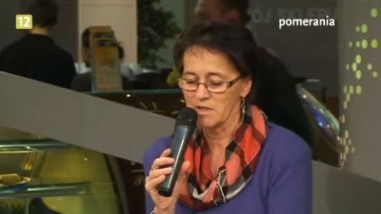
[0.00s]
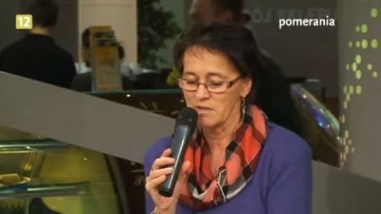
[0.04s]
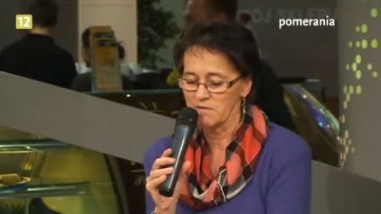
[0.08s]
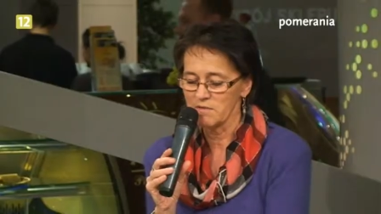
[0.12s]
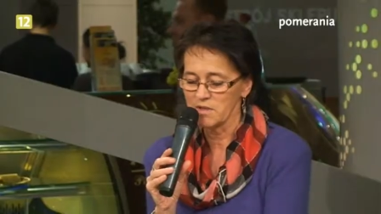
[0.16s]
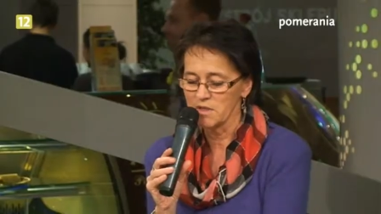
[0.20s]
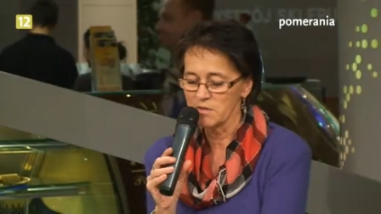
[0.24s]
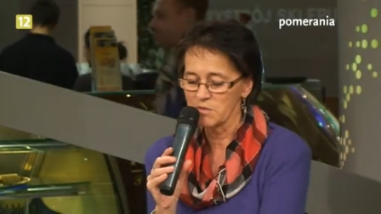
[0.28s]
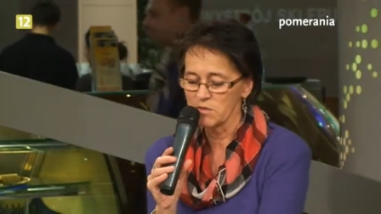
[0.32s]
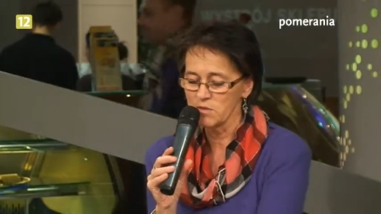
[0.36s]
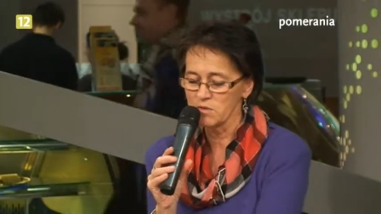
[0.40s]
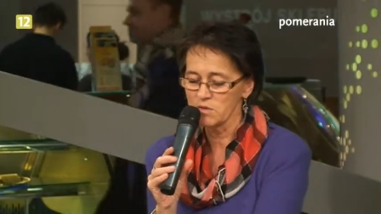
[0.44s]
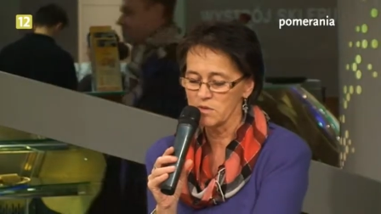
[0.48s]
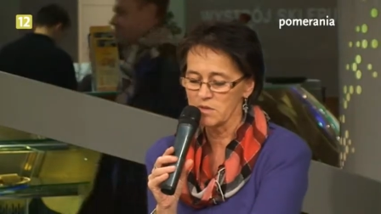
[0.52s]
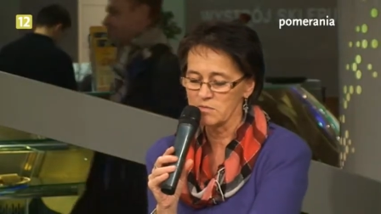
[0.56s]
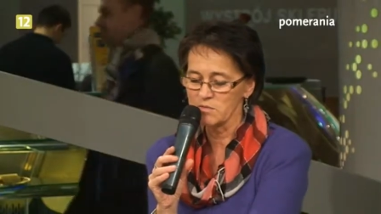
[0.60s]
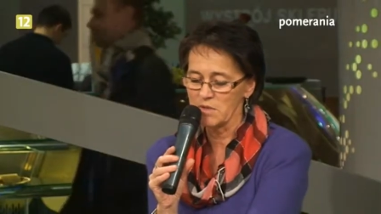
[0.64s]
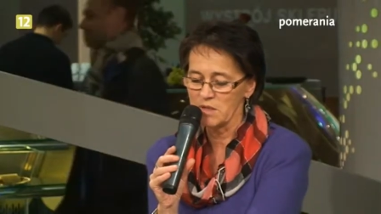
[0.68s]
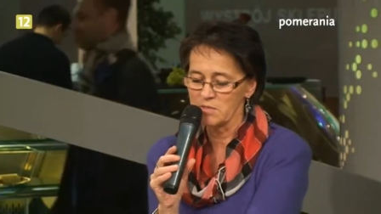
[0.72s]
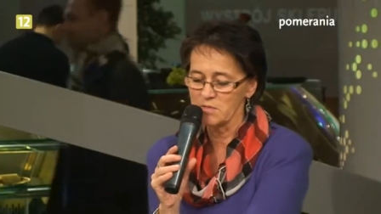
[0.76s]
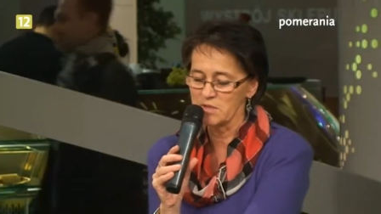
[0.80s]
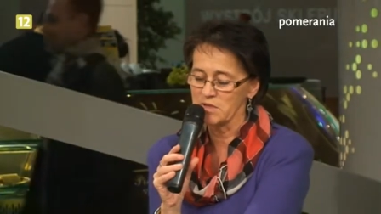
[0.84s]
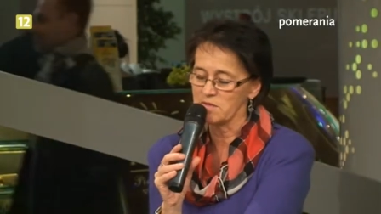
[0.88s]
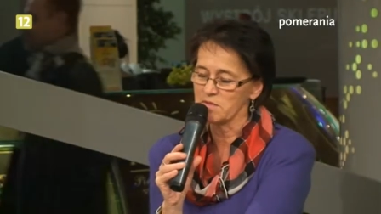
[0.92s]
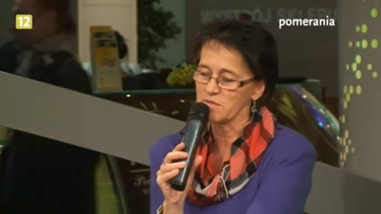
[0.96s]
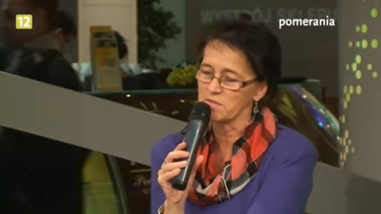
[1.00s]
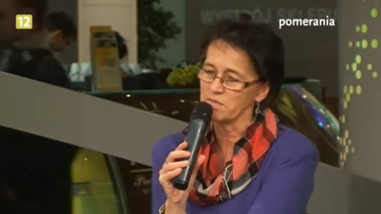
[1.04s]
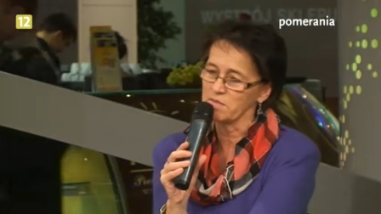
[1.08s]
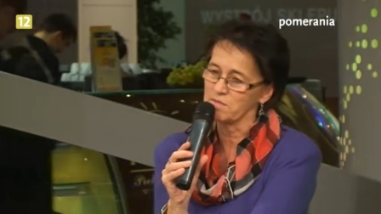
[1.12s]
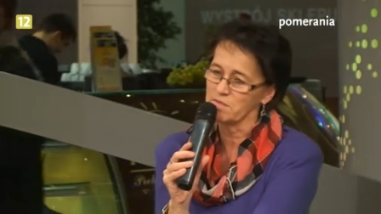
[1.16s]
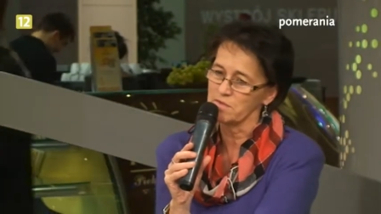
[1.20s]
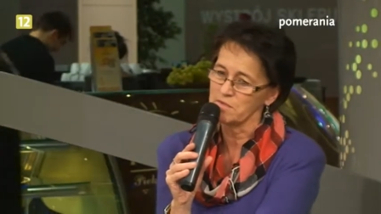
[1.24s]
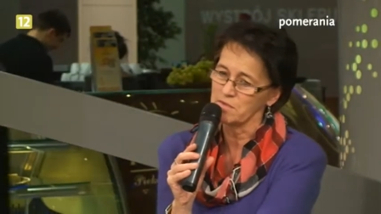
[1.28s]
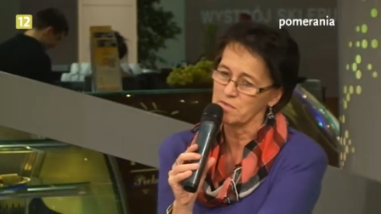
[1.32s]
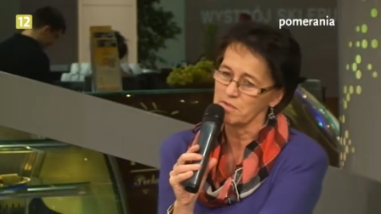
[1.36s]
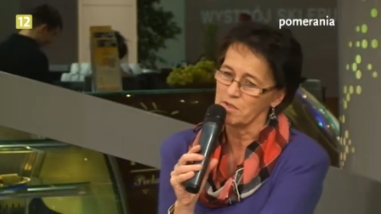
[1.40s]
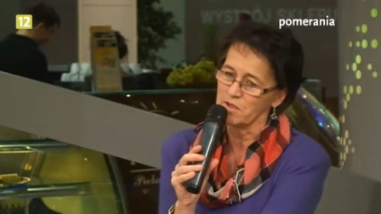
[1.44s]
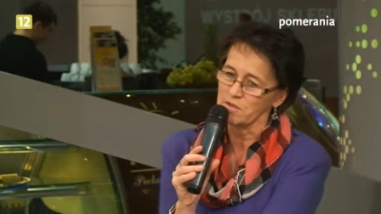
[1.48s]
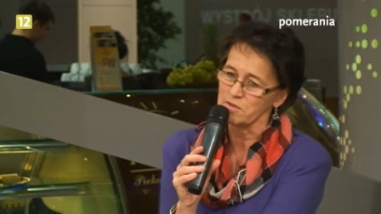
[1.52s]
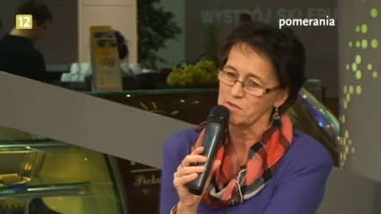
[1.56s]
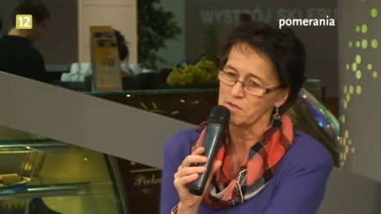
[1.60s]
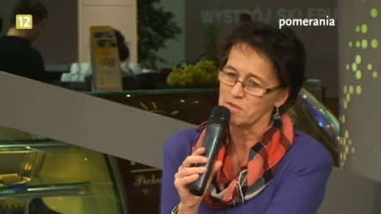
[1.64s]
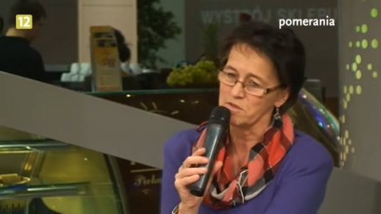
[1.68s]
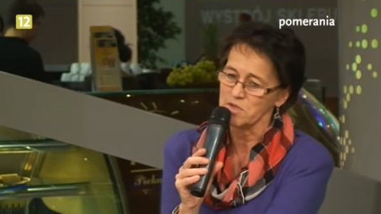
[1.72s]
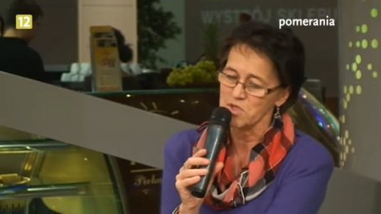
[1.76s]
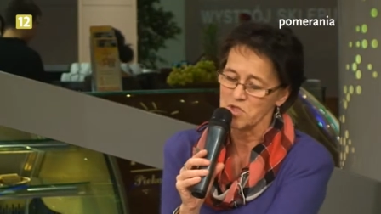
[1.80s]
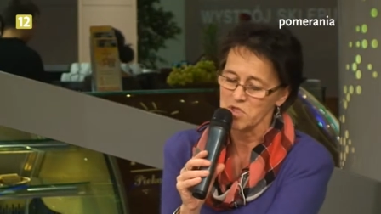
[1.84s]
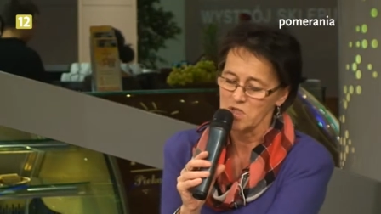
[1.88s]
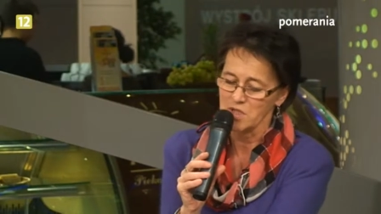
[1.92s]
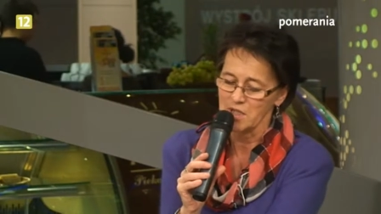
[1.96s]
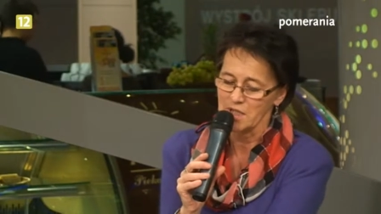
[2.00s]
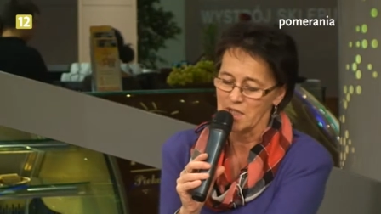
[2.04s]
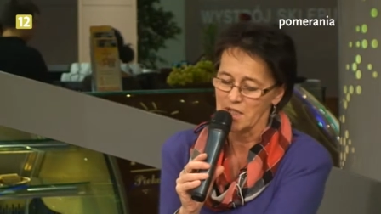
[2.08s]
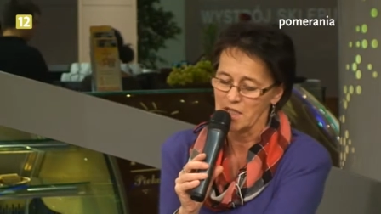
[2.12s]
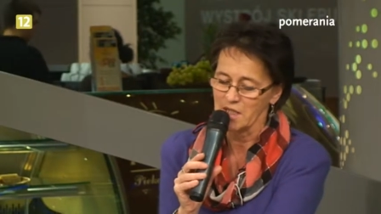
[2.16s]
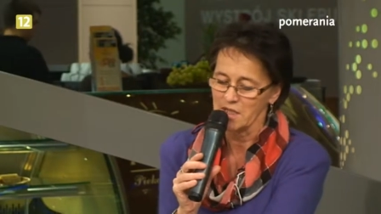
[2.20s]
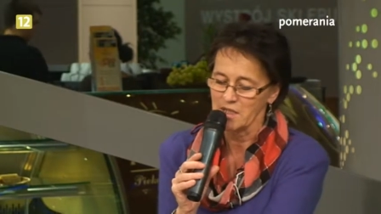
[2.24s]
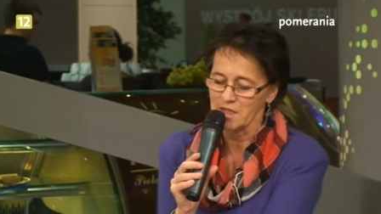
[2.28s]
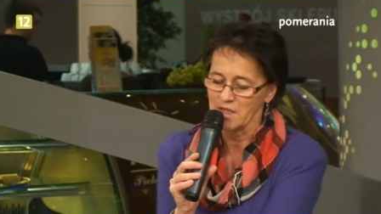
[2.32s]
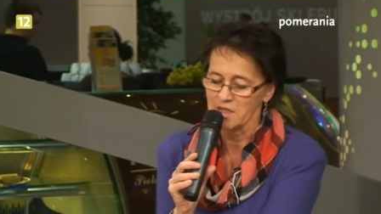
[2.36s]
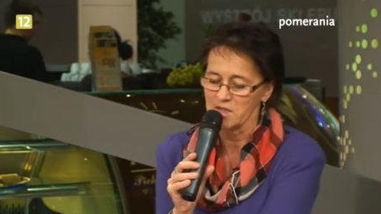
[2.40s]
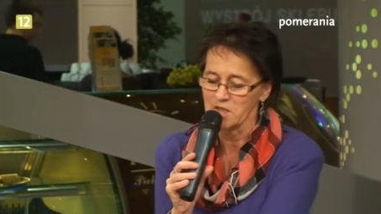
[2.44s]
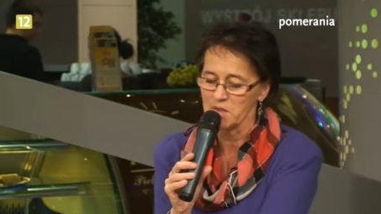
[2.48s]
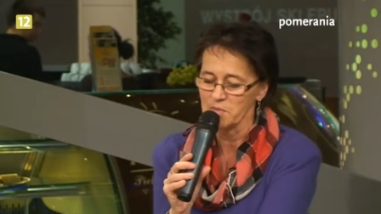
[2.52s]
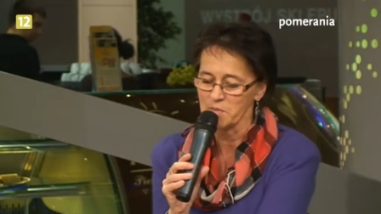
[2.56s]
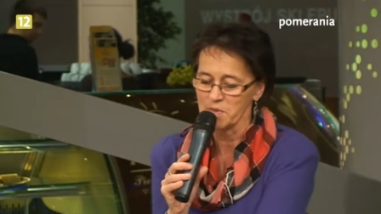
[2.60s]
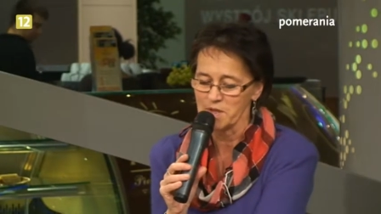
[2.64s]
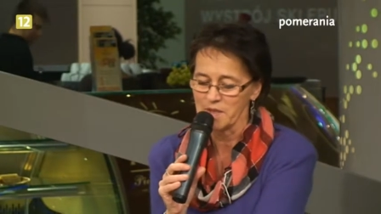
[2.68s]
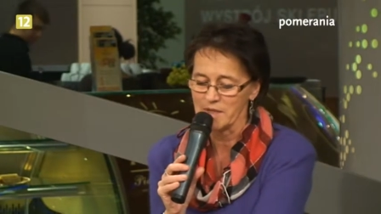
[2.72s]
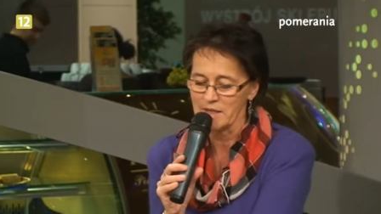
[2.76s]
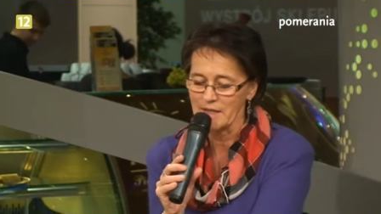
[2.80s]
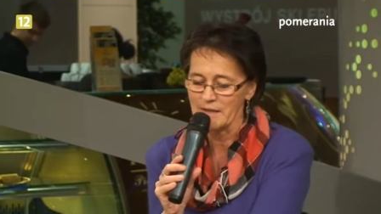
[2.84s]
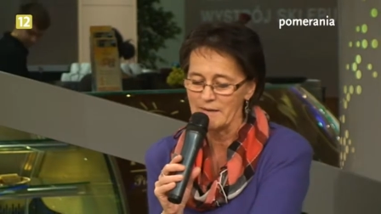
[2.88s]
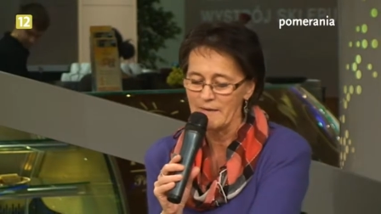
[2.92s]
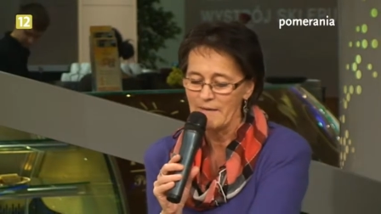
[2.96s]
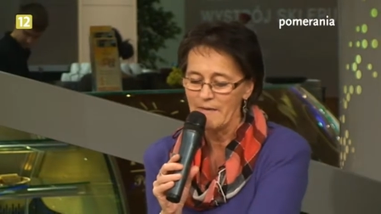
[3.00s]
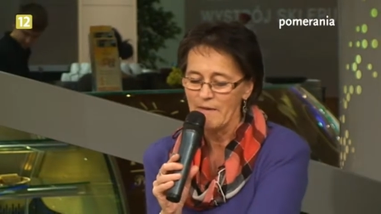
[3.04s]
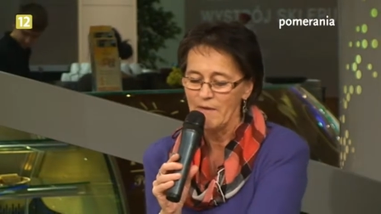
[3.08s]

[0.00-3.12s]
Film, który mamy od dzisiaj na ekranie, Pieta,